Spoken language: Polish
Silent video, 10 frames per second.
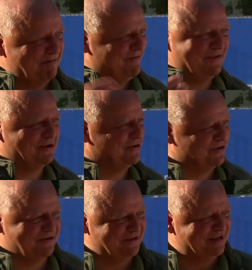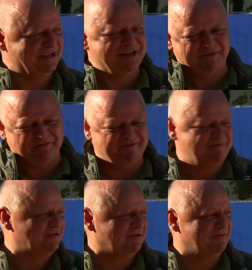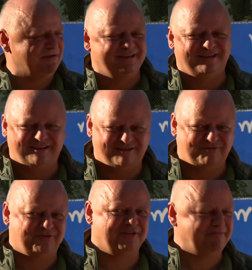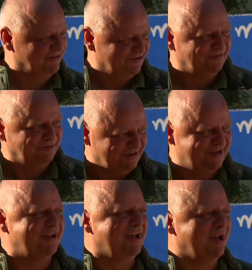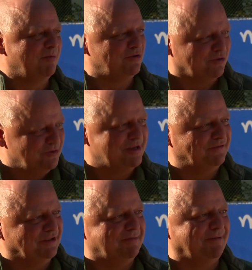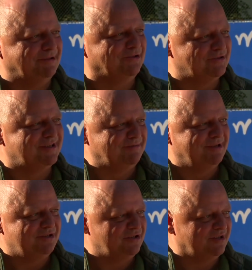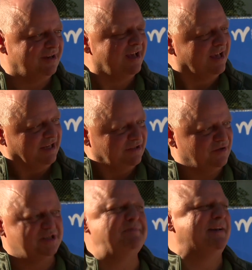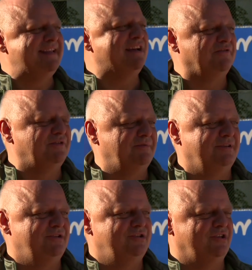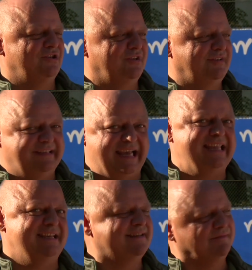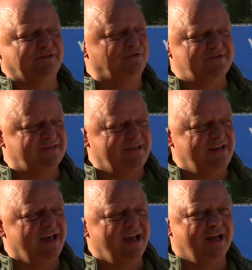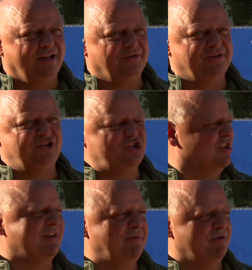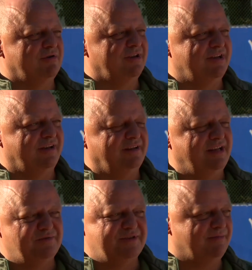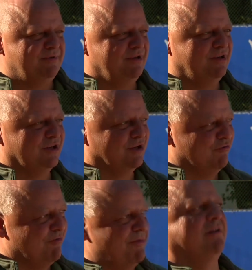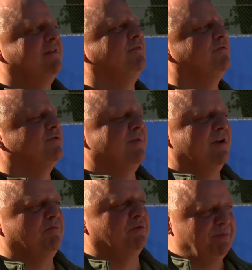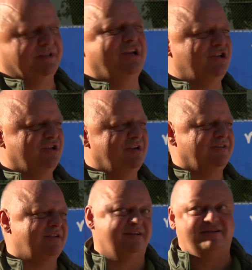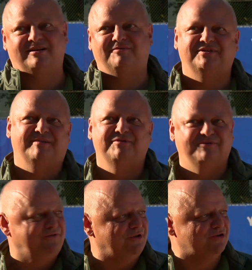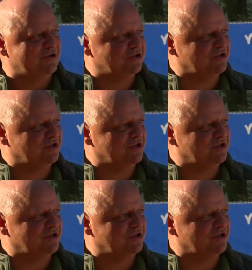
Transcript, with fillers: Laryszowie Ligę, mamy w Bytomiu Ligę, Górnik Bytom tutaj przoduje w tym amatorskim tenisie i co jest pięknego w tym tenisie, że tenis amatorski to jest cztery pokolenia. Grają z nami chłopaki, którzy mają po 15 lat, ale grają z nami również nasi